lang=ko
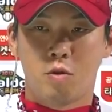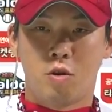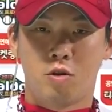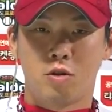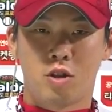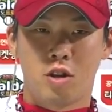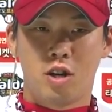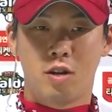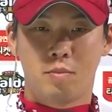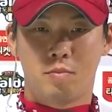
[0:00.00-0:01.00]
뭐
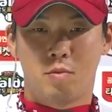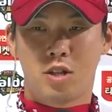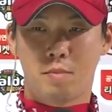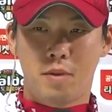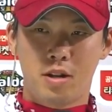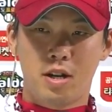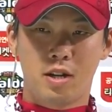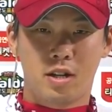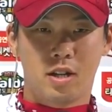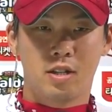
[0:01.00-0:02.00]
저희가 뭐 삭발을